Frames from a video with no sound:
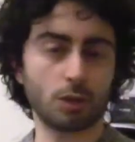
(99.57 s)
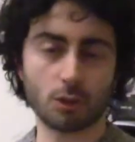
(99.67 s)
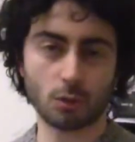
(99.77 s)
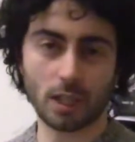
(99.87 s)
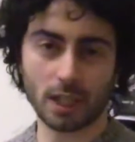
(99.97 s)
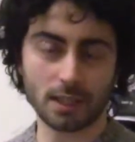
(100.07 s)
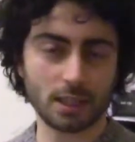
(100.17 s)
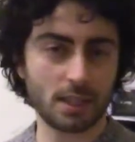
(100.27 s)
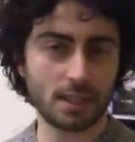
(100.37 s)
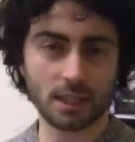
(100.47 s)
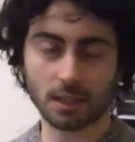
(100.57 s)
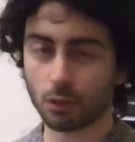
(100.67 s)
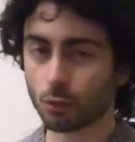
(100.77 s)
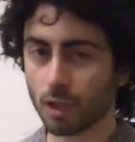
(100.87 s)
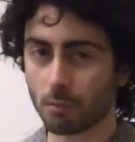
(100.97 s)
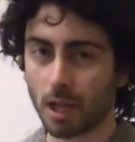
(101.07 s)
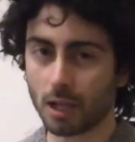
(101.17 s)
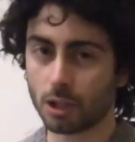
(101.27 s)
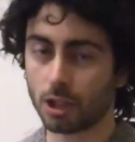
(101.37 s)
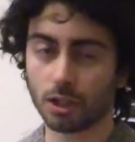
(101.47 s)
nessuna caratteristica, nessuna
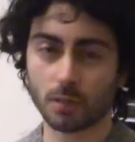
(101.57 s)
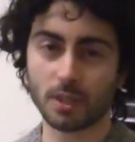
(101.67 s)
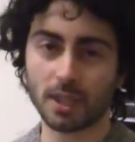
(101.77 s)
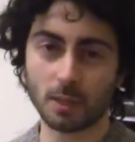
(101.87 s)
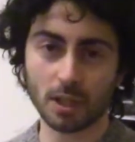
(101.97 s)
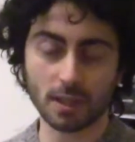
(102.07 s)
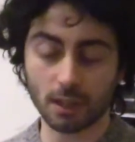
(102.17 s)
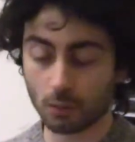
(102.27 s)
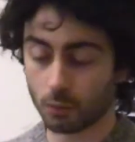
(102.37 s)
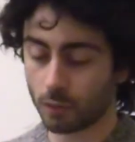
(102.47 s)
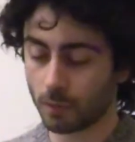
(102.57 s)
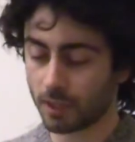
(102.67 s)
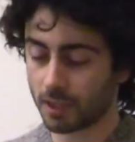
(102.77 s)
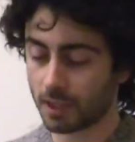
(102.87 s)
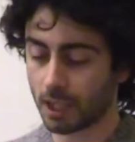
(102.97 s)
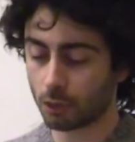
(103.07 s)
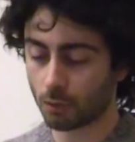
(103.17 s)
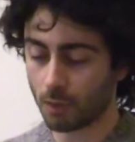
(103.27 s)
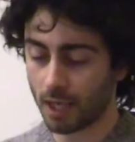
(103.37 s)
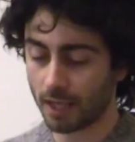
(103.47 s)
immagine, ci aspettiamo che sia comunque presentato
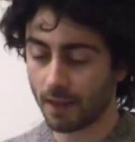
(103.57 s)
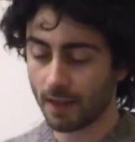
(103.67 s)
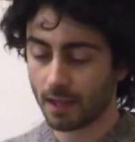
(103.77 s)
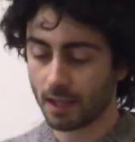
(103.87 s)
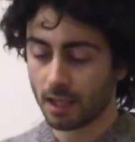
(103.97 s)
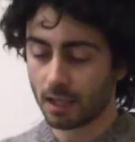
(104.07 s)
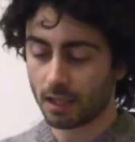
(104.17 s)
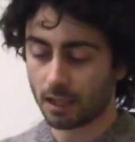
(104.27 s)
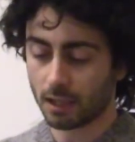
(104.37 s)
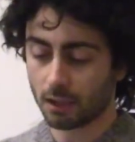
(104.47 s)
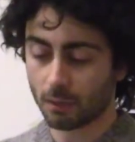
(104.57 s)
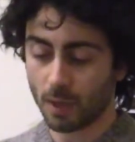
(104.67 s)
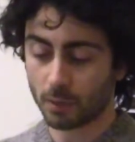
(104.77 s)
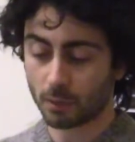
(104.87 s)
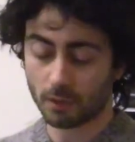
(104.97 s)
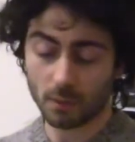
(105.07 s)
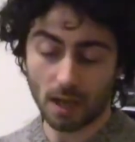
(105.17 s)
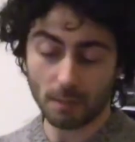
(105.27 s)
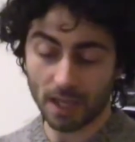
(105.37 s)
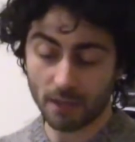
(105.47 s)
ormai, eh, ormai più,
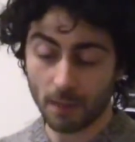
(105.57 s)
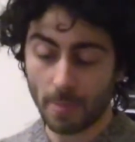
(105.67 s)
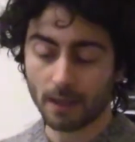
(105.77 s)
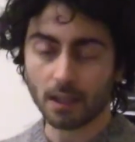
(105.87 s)
insomma, a breve.